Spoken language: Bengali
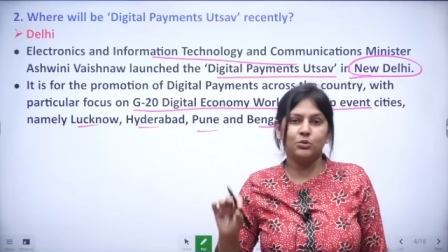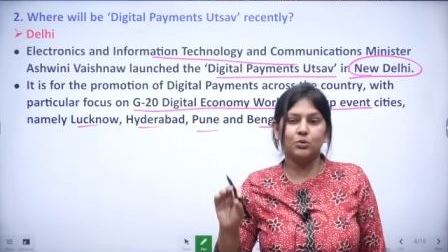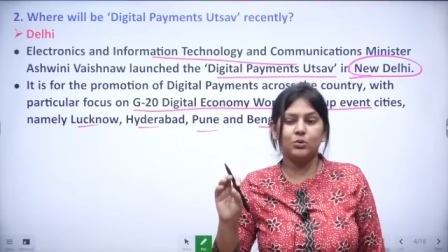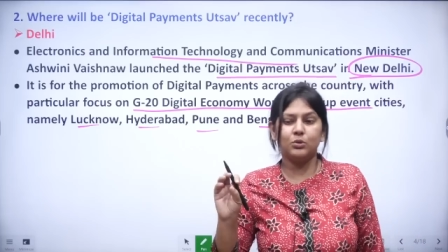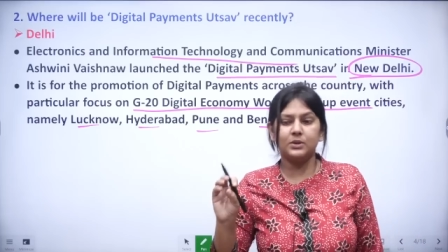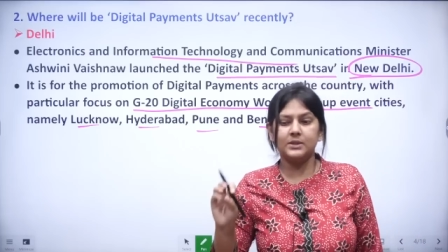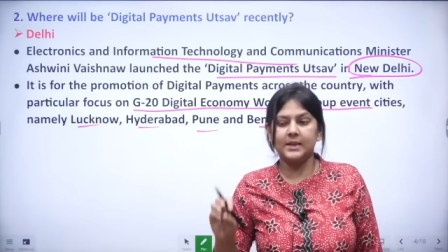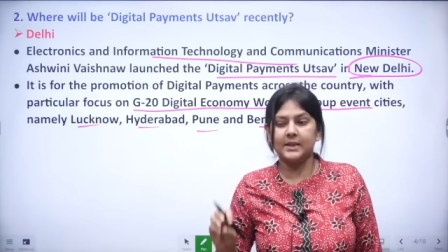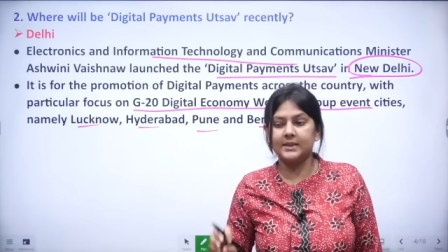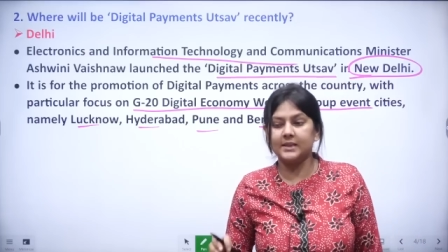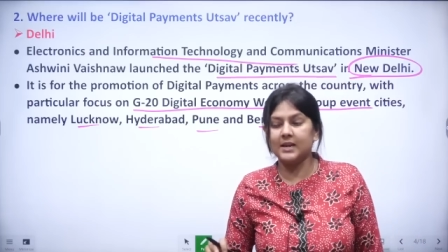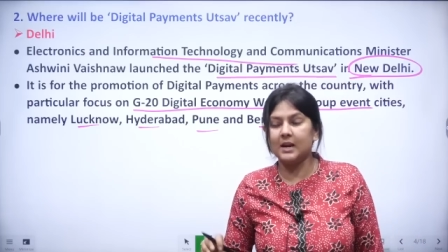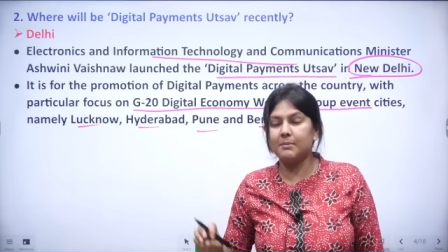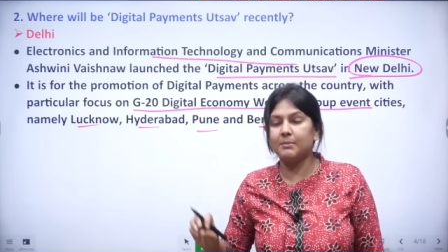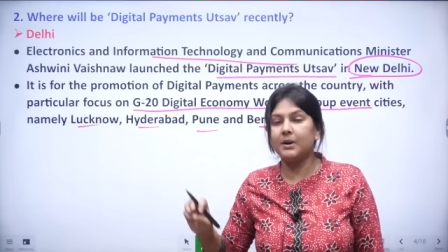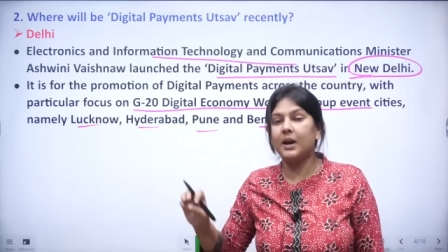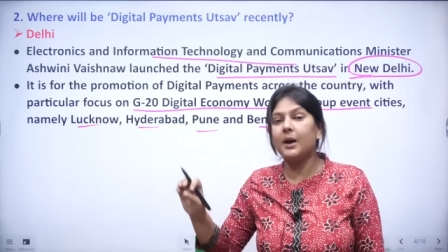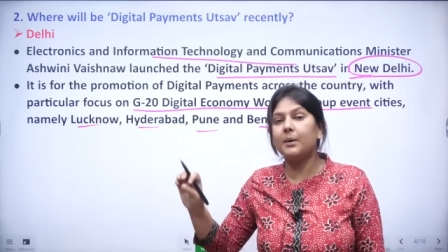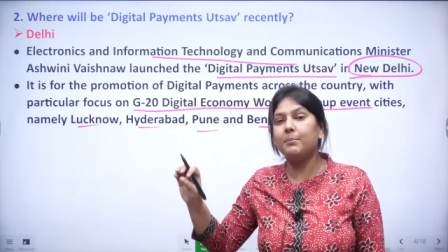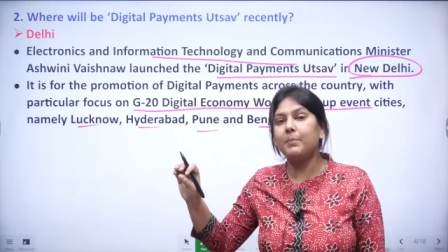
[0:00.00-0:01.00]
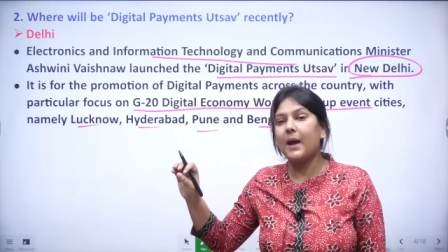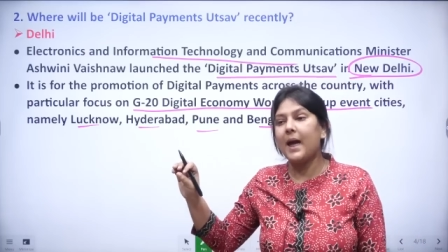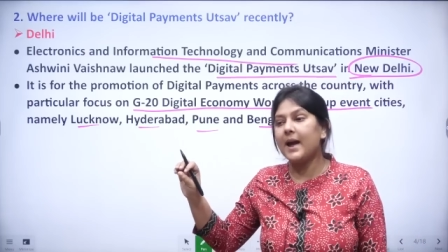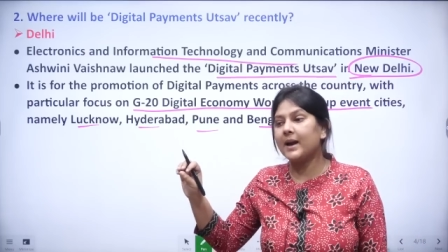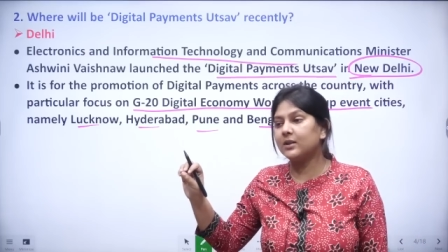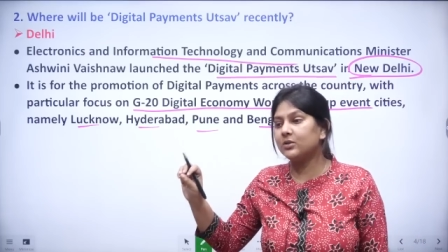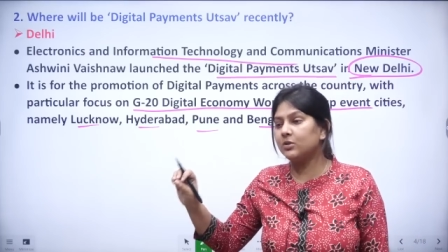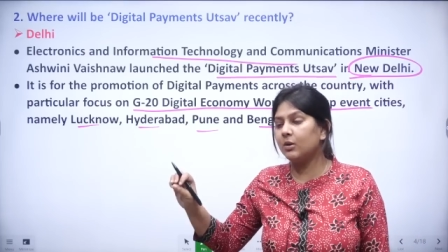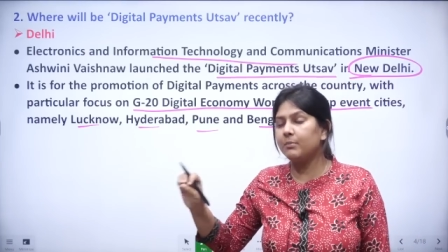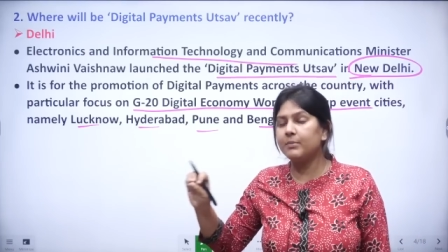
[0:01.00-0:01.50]
তো যাতে আমরা
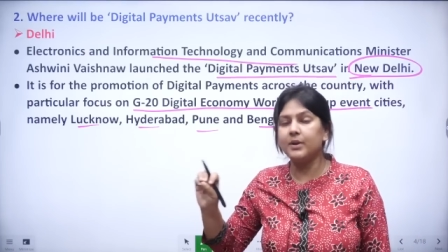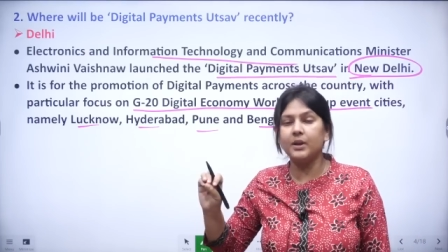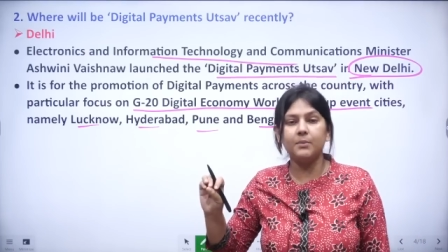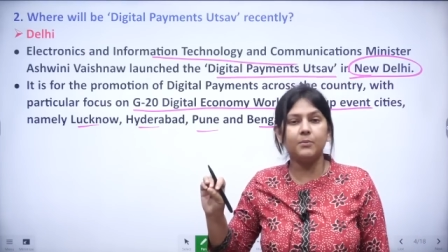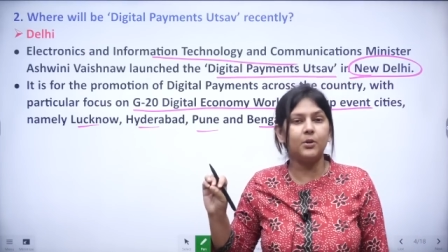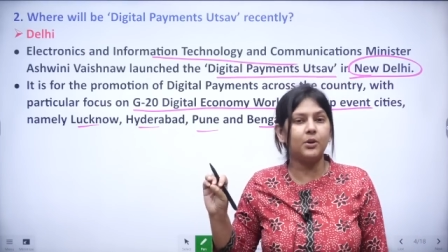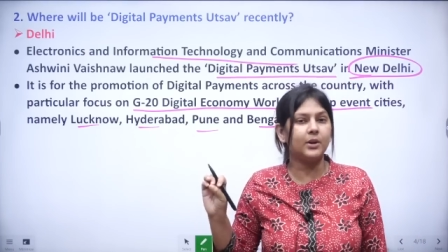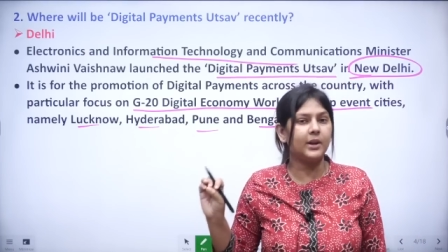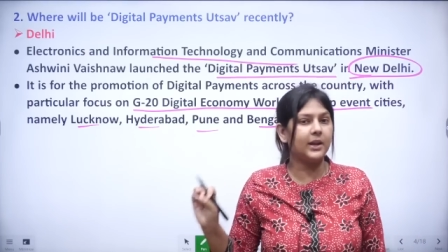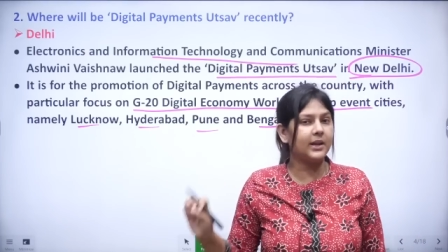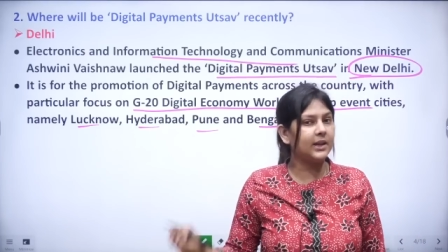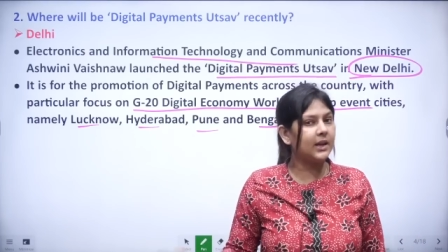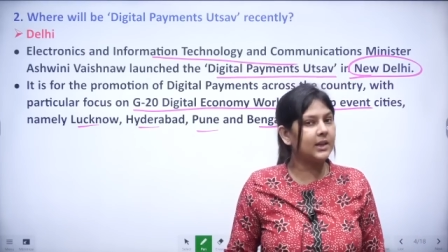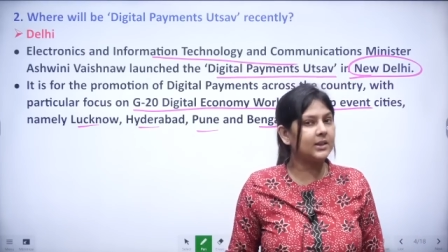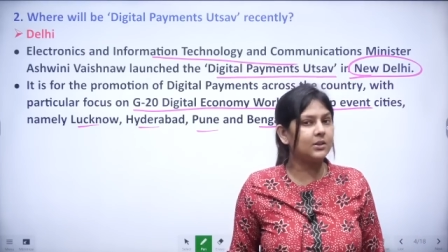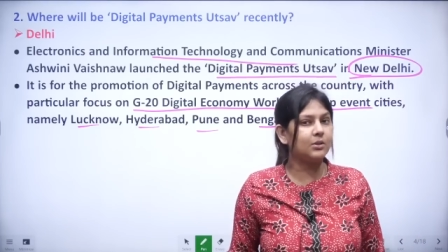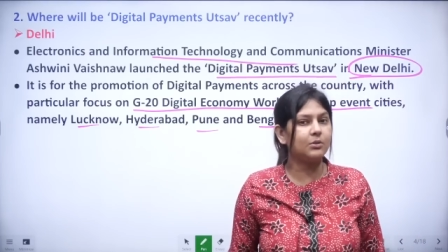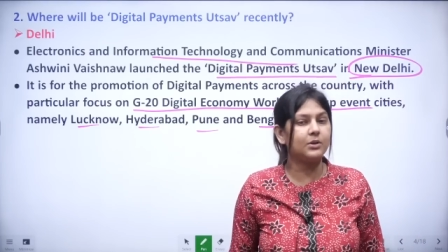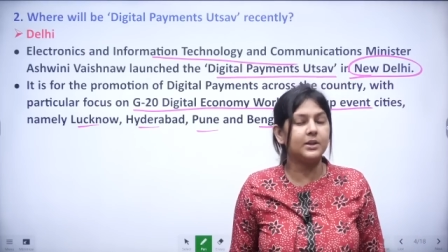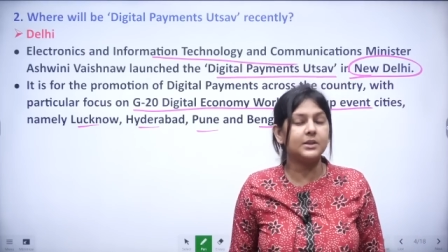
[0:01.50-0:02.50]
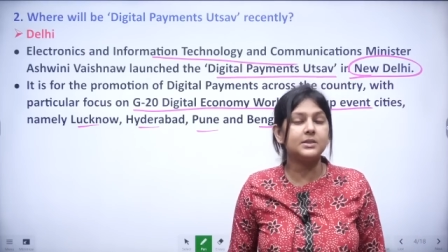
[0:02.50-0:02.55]
একদম রিমোট এরিয়াতেও